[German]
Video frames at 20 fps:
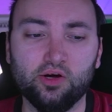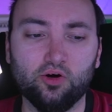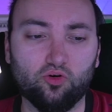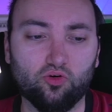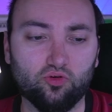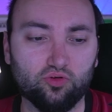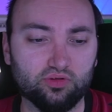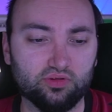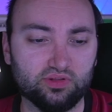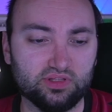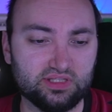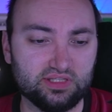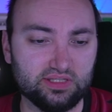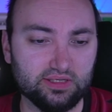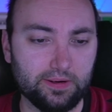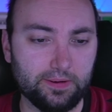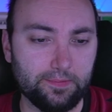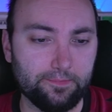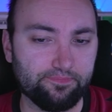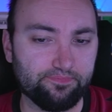Und
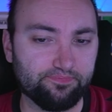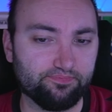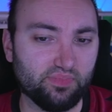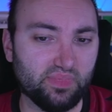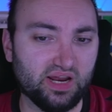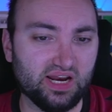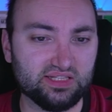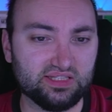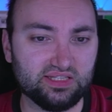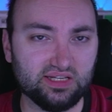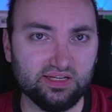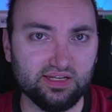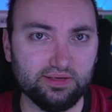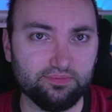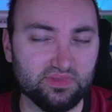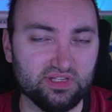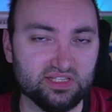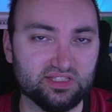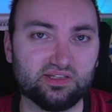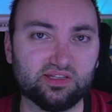ähm, man hat halt
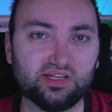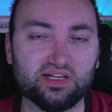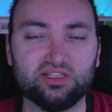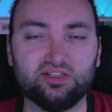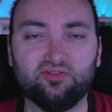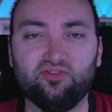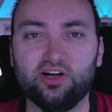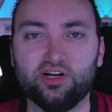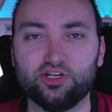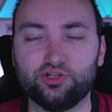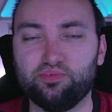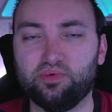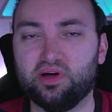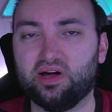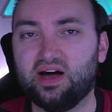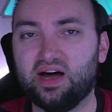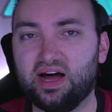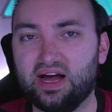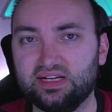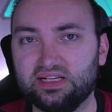eben diese
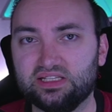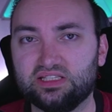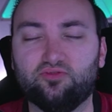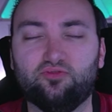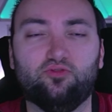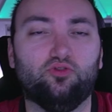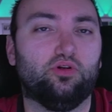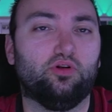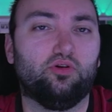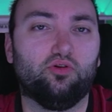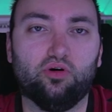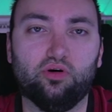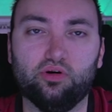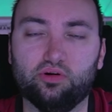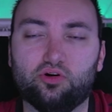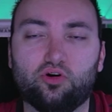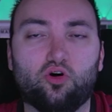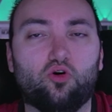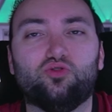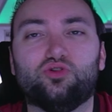Transfersperre, heißt, für einen
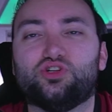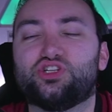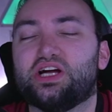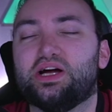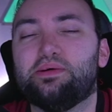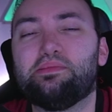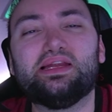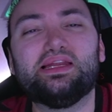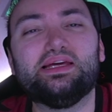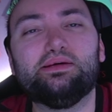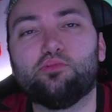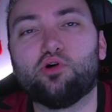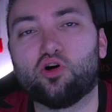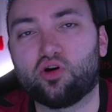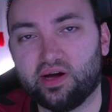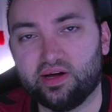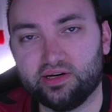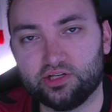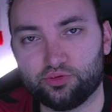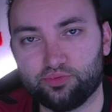neuen Coach kann man eben auch
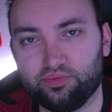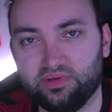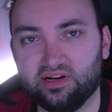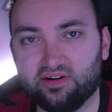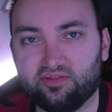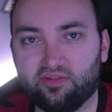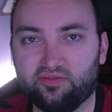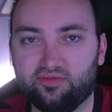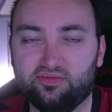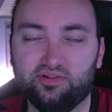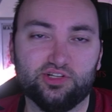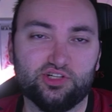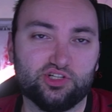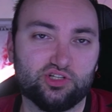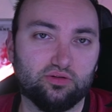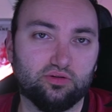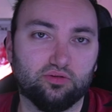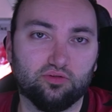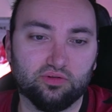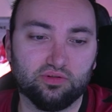keine Spieler
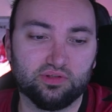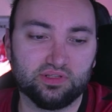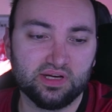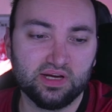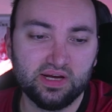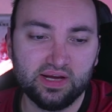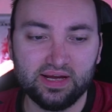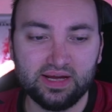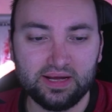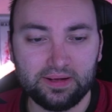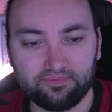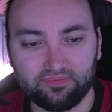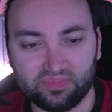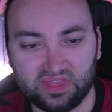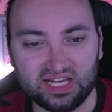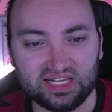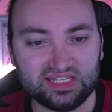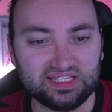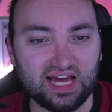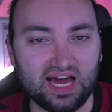verpflichten. Und
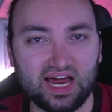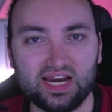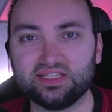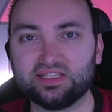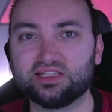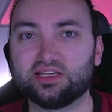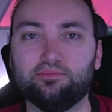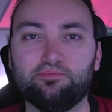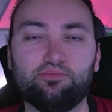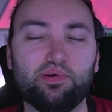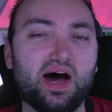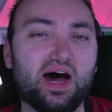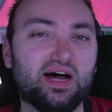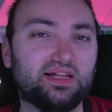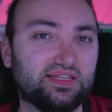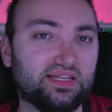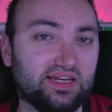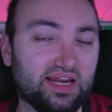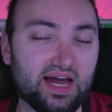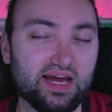das alles
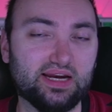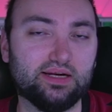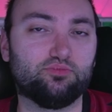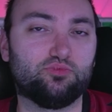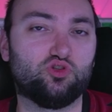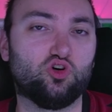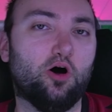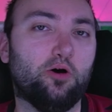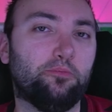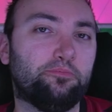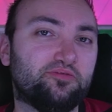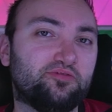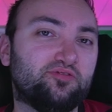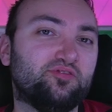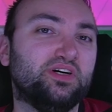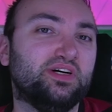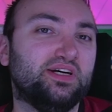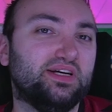gepaart in einem Topf